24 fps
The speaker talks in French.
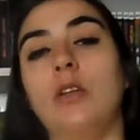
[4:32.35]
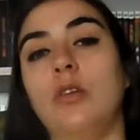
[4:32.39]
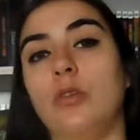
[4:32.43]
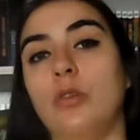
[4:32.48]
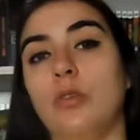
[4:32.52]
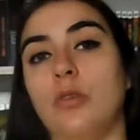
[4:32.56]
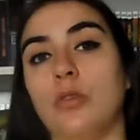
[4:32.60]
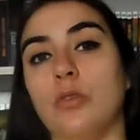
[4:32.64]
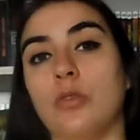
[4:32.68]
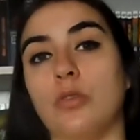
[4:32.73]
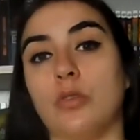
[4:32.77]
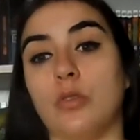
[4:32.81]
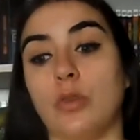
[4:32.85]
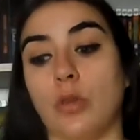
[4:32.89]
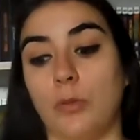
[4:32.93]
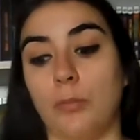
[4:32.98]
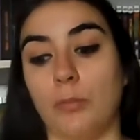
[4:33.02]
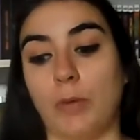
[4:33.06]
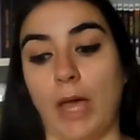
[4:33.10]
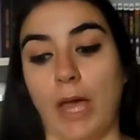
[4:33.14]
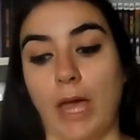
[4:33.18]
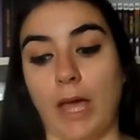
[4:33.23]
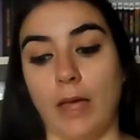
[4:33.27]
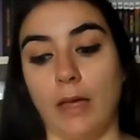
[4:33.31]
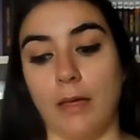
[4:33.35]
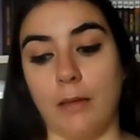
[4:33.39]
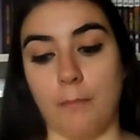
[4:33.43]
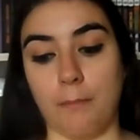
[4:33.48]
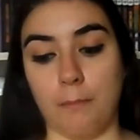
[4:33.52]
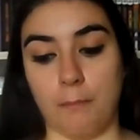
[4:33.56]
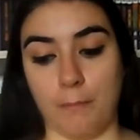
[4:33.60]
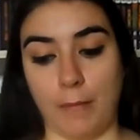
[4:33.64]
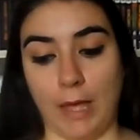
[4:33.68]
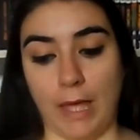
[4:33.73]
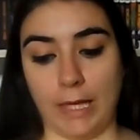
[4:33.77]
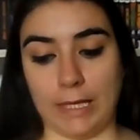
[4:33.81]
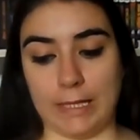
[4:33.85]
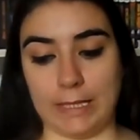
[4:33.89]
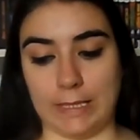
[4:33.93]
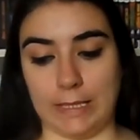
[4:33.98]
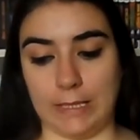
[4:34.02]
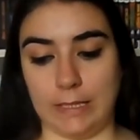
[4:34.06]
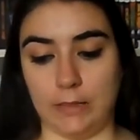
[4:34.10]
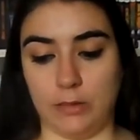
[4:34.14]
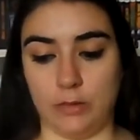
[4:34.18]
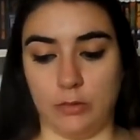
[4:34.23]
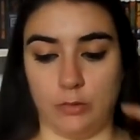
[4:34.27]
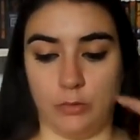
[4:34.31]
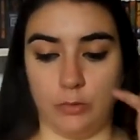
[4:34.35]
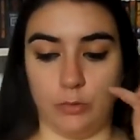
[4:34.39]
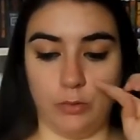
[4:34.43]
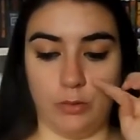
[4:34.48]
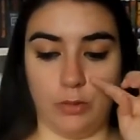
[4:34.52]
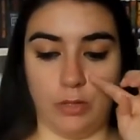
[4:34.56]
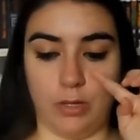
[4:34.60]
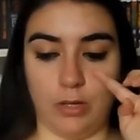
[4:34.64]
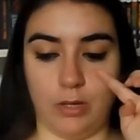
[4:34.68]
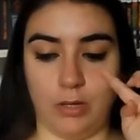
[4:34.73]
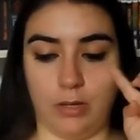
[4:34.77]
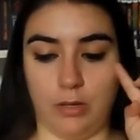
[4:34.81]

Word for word: le tome 1 marqué de